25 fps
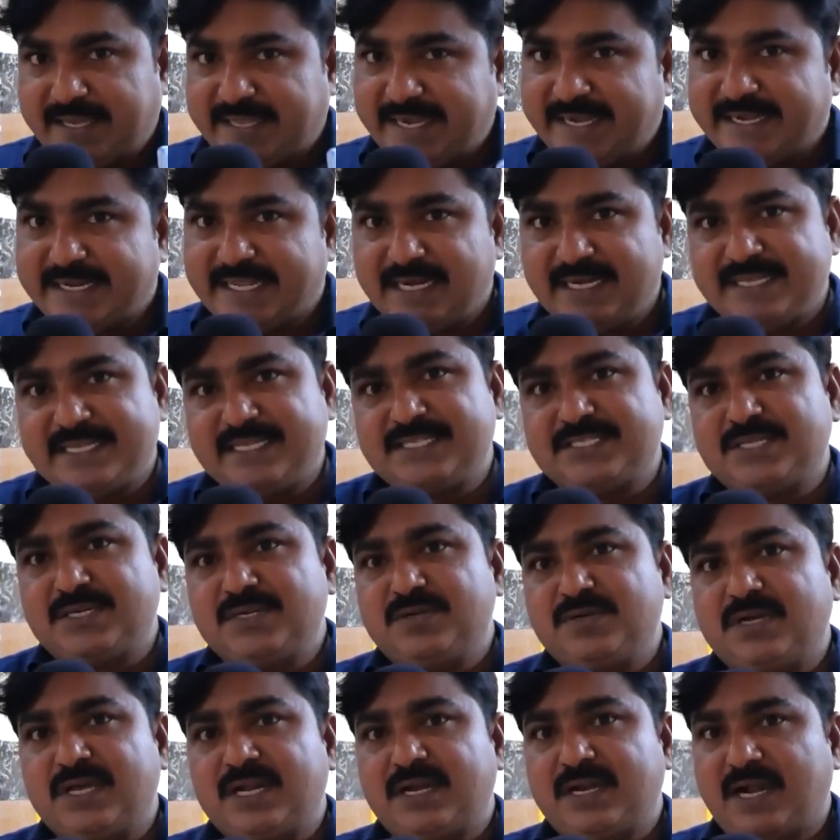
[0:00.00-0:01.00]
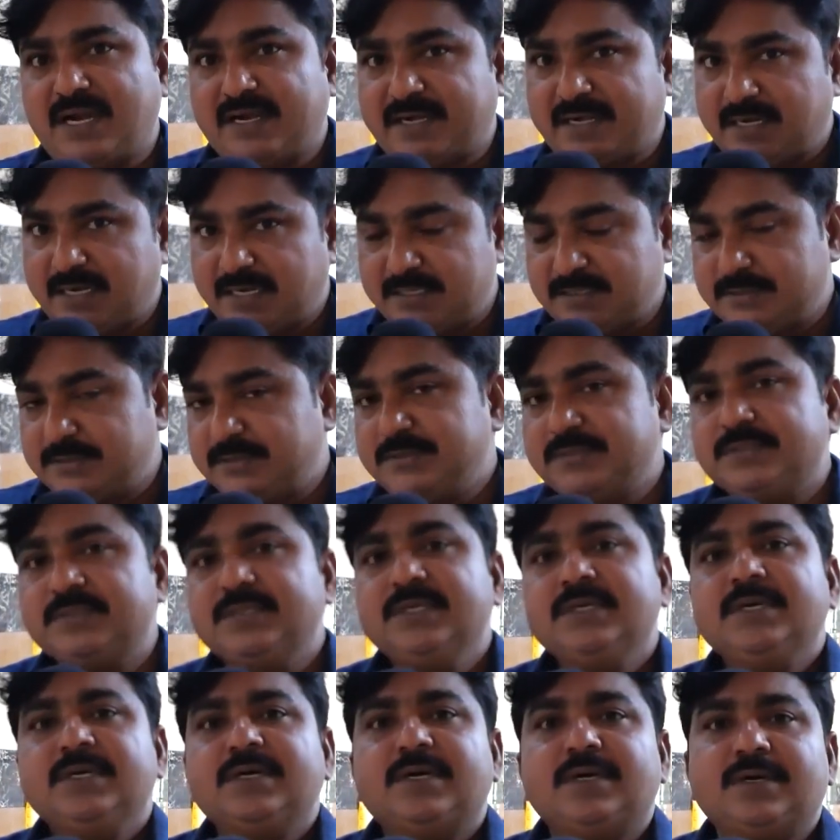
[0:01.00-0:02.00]
క్రిటికల్ కేసులు కూడా డాక్టర్ గారు
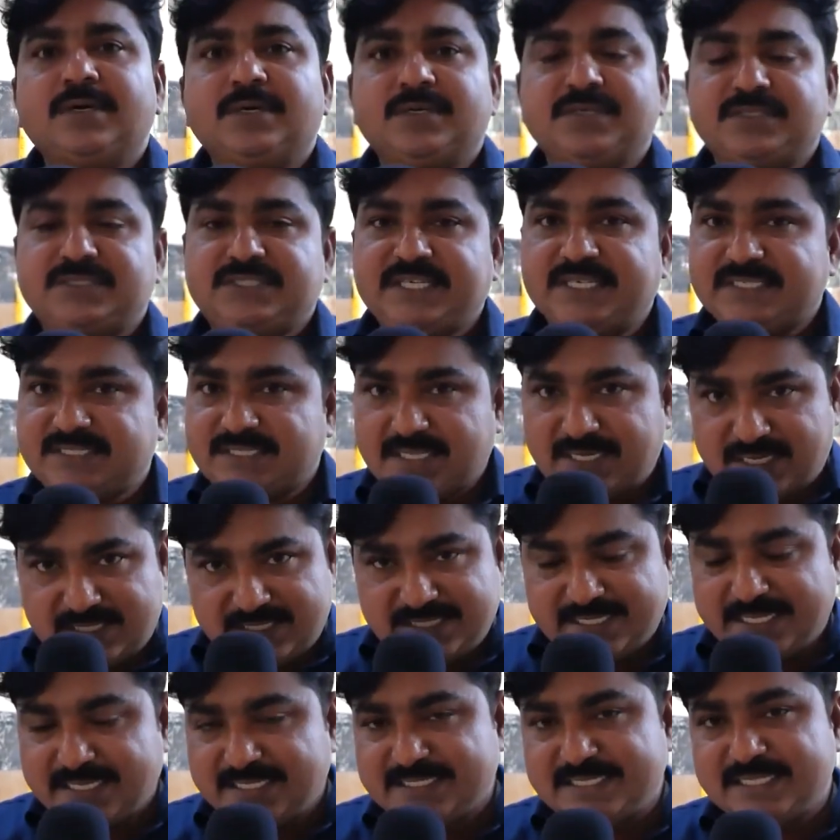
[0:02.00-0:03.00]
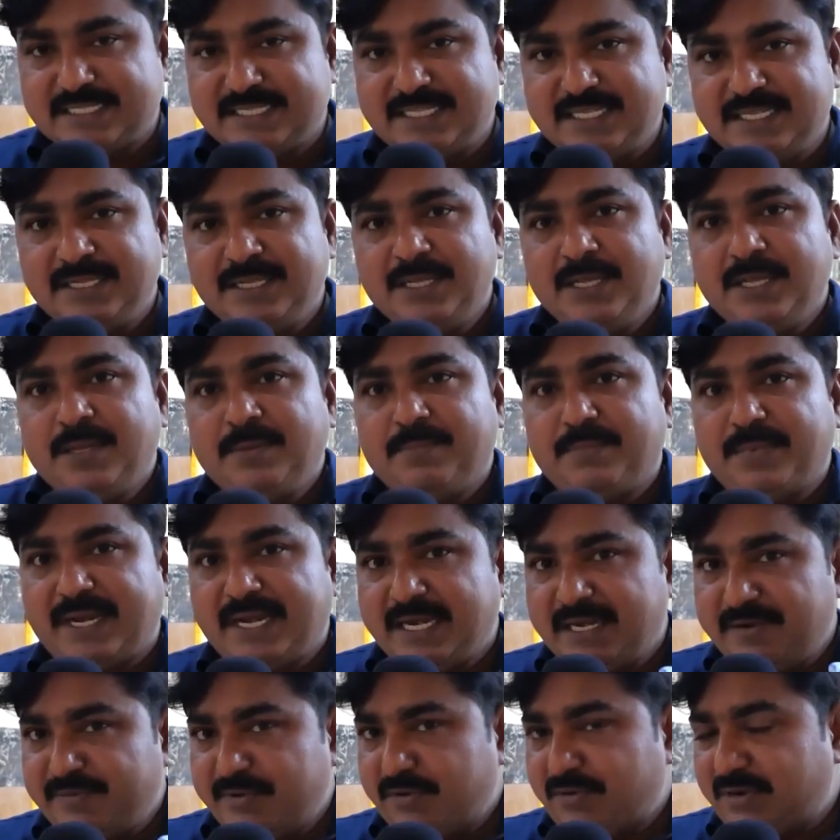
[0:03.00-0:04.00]
చేస్తారని తెలిసింది
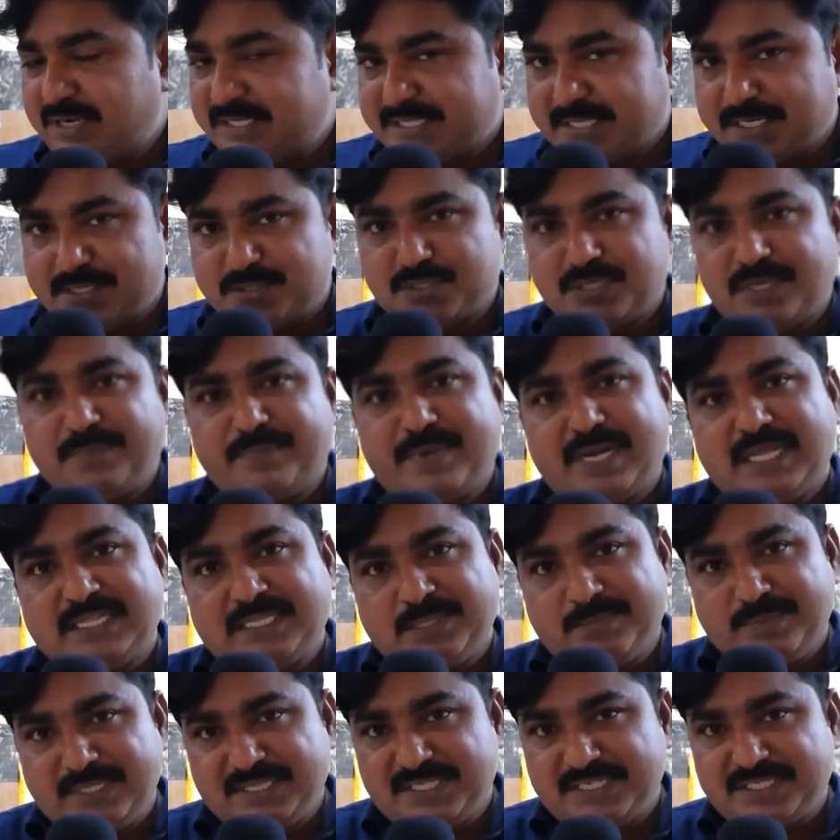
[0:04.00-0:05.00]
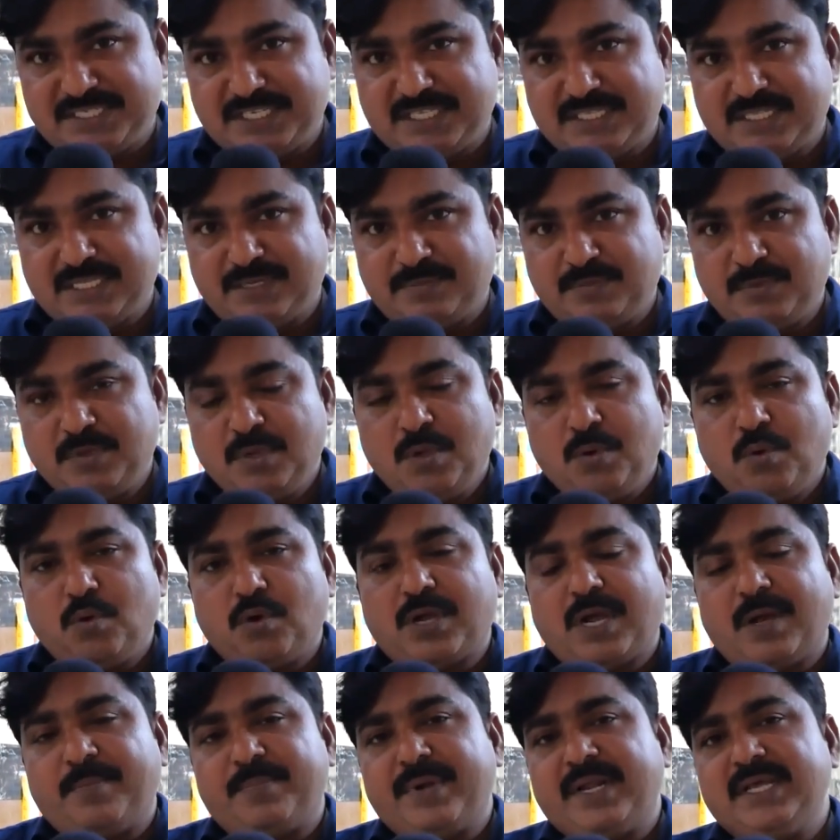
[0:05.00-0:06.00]
మరిన్ని వివరాలు తెలుసుకునే ప్రయత్నం అయితే చేద్దాము
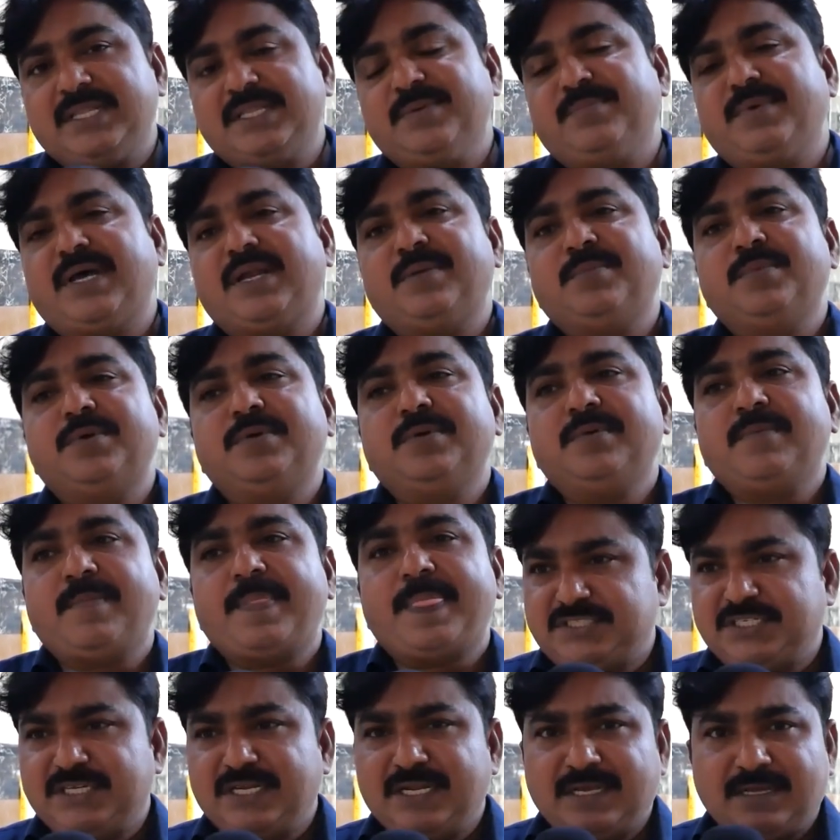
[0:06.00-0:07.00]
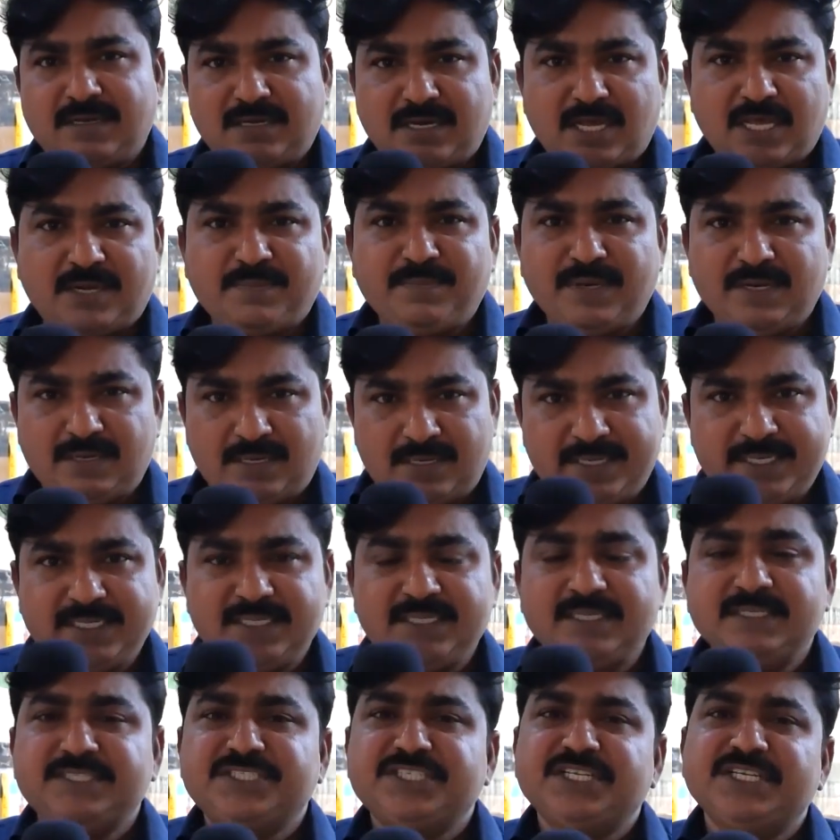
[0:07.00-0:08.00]
ఒకప్పుడైతే మనము చిన్న నార్మల్ అంటే
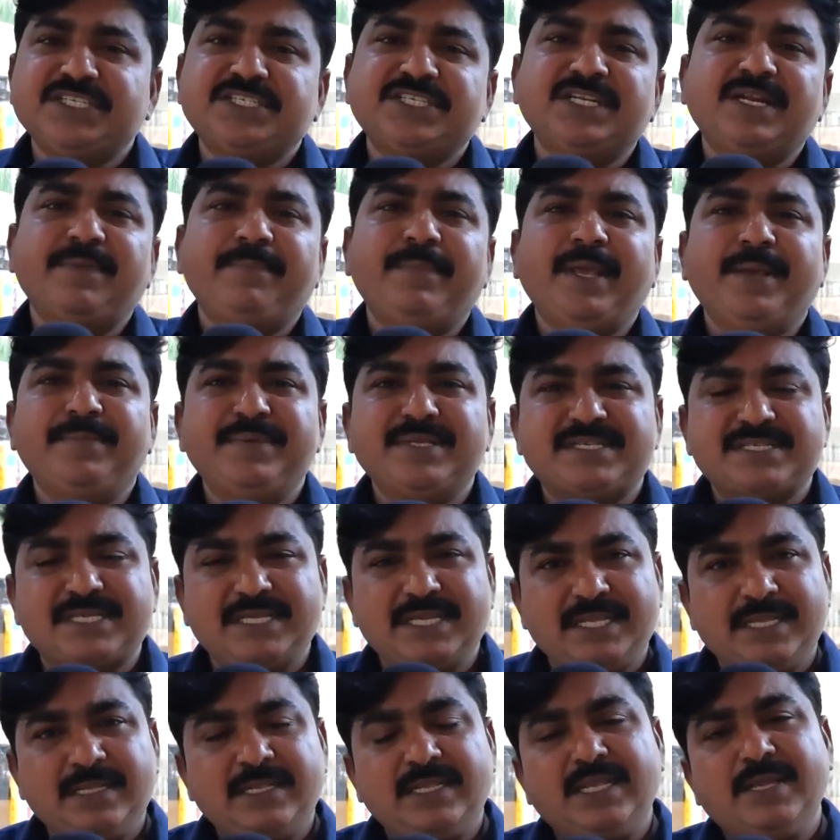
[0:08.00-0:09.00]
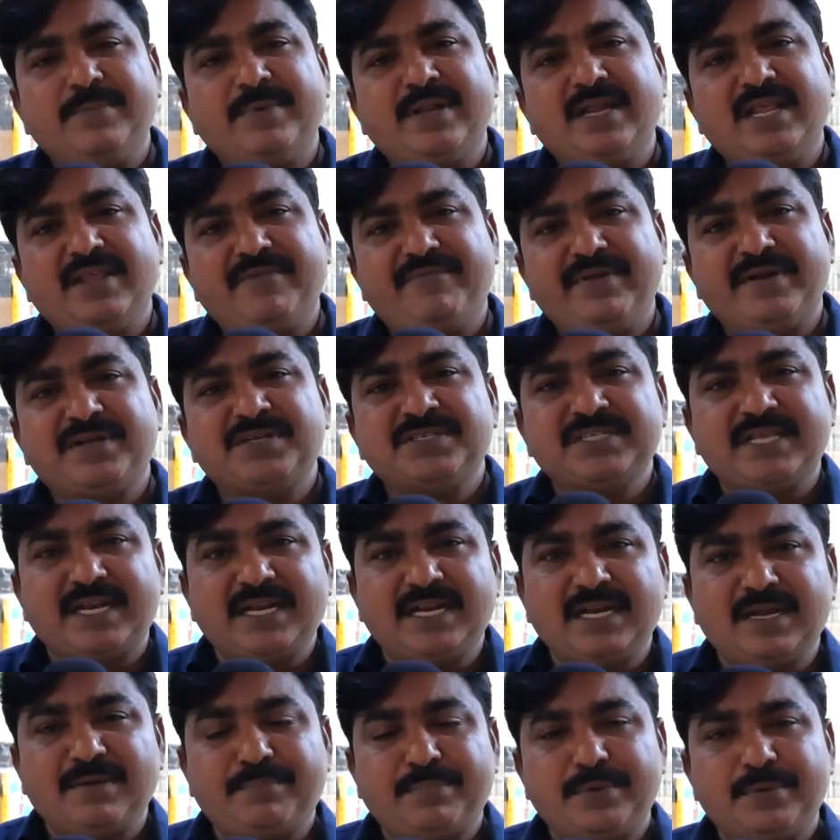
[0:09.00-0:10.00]
చిన్న చిన్న బేబీస్కి ఏమైనా ఎఫెక్ట్
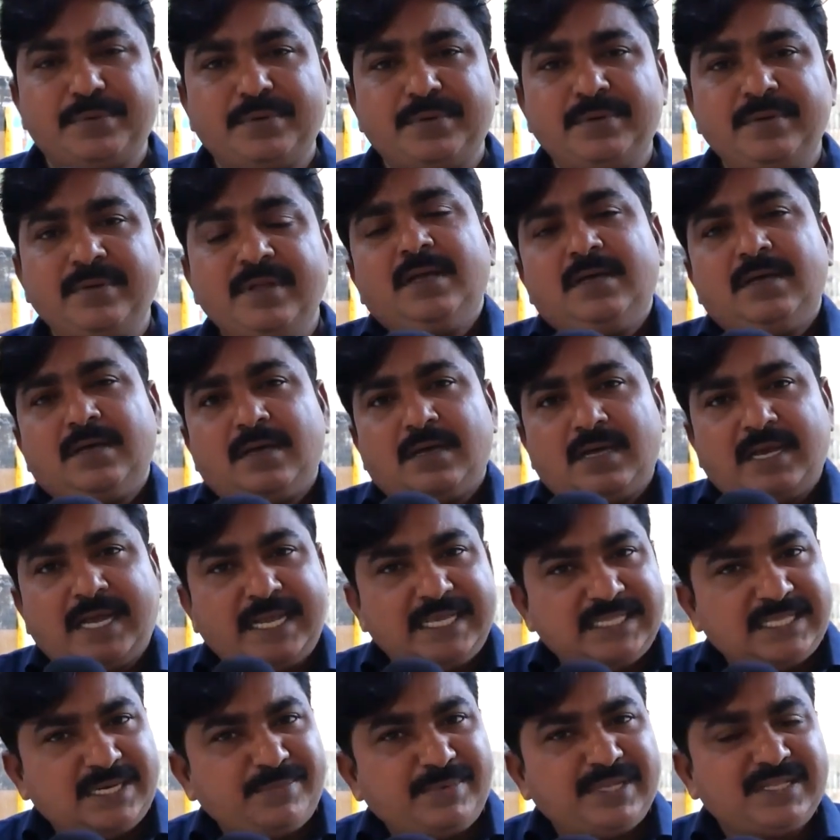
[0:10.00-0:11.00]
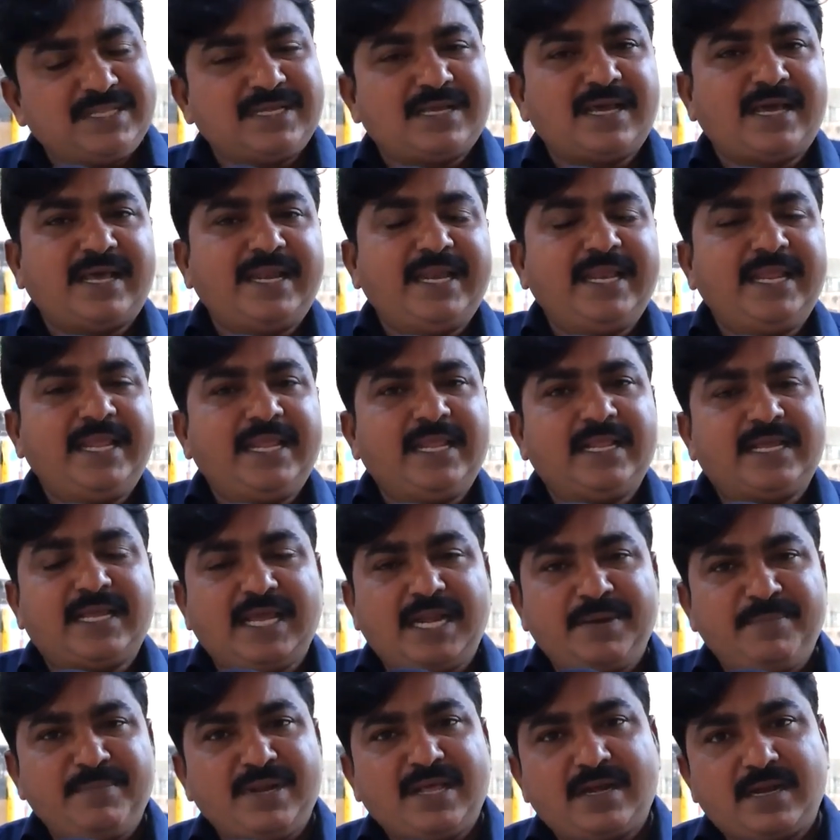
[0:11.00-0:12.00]
జరిగినప్పుడు హైదరాబాద్ కానీ
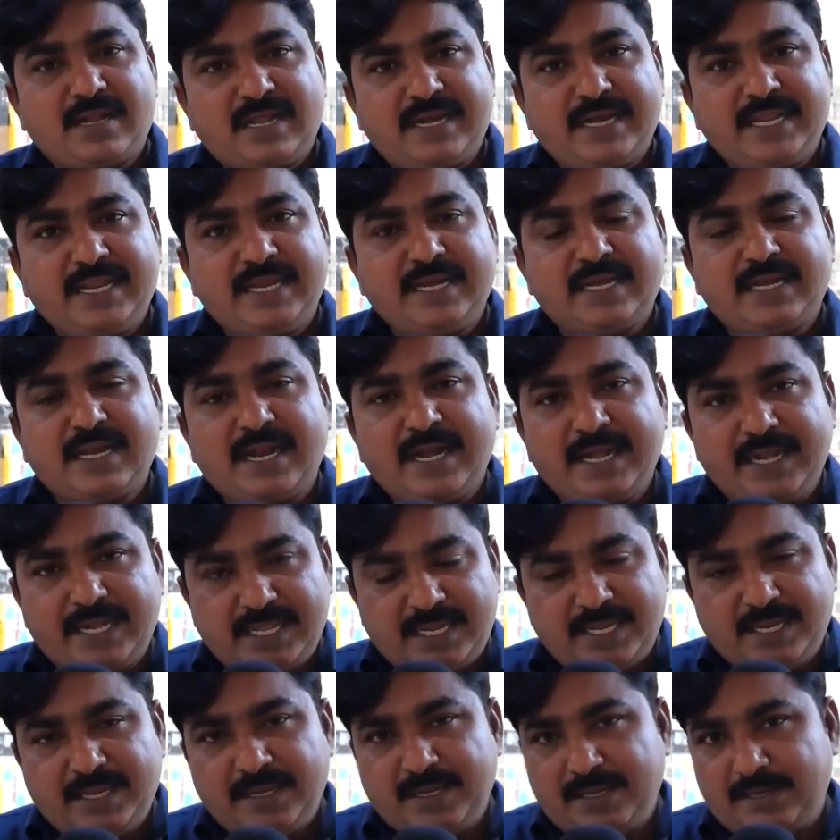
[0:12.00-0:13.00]
కరీంనగర్ కానీ ఇట్లాంటి